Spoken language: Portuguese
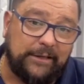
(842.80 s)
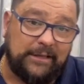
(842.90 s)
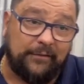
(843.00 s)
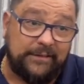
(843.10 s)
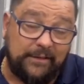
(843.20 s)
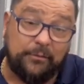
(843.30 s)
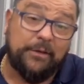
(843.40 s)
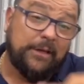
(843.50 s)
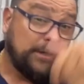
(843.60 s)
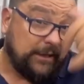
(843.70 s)
estava dizendo
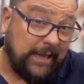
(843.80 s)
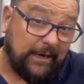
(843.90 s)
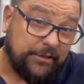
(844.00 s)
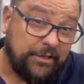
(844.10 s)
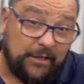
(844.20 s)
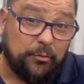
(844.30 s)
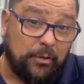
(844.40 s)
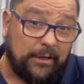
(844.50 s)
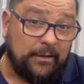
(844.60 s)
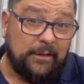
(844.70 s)
que era
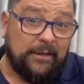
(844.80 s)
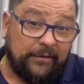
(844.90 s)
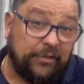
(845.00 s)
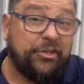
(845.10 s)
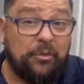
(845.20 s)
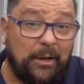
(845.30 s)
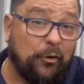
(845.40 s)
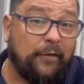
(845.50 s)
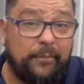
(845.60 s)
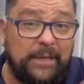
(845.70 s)
atirador, se tinha uma
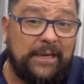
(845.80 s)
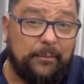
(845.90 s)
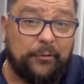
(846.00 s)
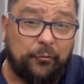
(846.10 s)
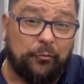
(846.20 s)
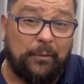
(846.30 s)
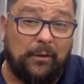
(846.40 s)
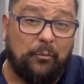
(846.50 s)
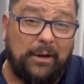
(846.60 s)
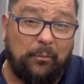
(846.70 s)
9mm, uma,
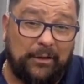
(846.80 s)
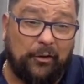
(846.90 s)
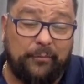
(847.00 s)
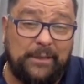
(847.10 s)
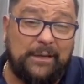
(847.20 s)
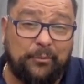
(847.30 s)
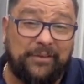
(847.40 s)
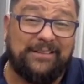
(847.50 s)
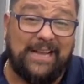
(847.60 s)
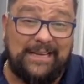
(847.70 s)
uma, uma 9mm
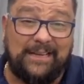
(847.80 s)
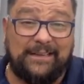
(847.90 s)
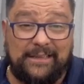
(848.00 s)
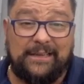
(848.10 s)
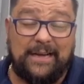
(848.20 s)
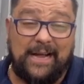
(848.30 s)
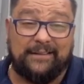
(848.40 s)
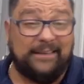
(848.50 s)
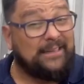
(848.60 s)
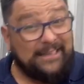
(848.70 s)
italiana dentro de
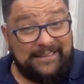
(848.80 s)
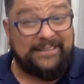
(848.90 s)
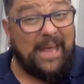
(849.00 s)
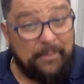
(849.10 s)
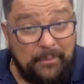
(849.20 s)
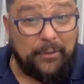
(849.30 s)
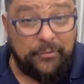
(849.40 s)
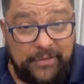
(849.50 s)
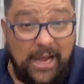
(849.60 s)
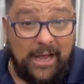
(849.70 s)
casa, sabe
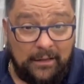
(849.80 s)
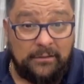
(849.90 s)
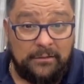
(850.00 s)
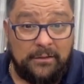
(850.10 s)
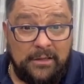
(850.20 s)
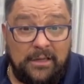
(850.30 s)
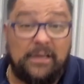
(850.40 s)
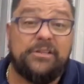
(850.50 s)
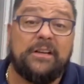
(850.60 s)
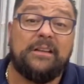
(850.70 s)
manusear,
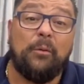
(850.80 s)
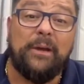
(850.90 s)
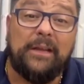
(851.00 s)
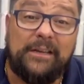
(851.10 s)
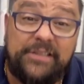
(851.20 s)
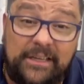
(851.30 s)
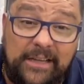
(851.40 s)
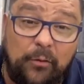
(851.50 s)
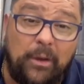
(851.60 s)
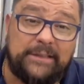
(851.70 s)
ele tinha que, dar uma, ele tinha que ter
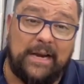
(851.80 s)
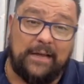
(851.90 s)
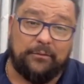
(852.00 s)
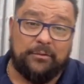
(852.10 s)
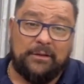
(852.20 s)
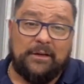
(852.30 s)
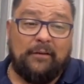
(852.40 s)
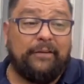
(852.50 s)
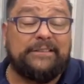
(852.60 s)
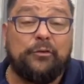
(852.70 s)
enquadrado,
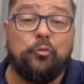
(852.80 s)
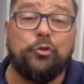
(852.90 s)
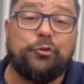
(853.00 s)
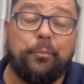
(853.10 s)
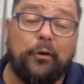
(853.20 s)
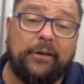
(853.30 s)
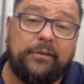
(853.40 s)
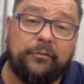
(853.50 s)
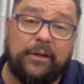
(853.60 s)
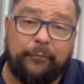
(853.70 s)
fazendo uso
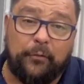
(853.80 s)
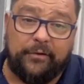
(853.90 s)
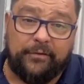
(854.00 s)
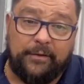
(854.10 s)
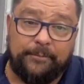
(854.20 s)
progressivo da força.